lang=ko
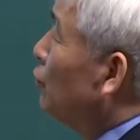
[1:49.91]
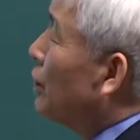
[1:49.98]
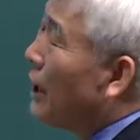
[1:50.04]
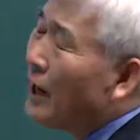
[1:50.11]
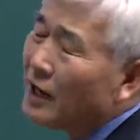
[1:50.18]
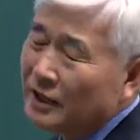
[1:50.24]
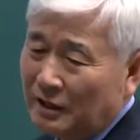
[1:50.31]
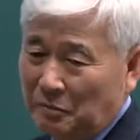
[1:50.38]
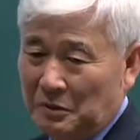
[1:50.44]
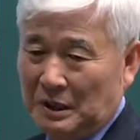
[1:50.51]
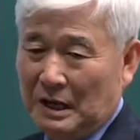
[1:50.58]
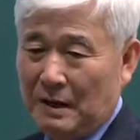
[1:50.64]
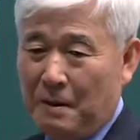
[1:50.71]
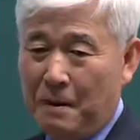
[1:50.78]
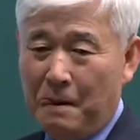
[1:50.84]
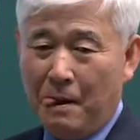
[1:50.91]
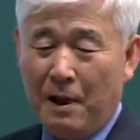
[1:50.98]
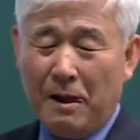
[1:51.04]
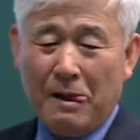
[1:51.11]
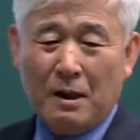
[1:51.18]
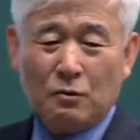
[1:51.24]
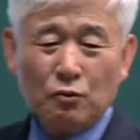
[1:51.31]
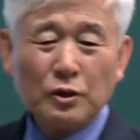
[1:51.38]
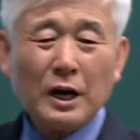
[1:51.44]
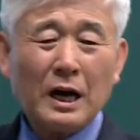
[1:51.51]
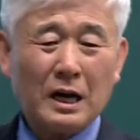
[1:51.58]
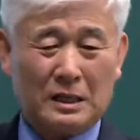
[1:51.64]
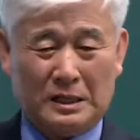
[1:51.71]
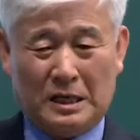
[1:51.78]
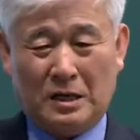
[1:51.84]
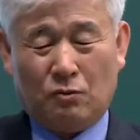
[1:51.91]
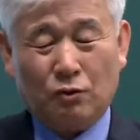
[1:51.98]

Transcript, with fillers: 우생학자입니다. 우생학자.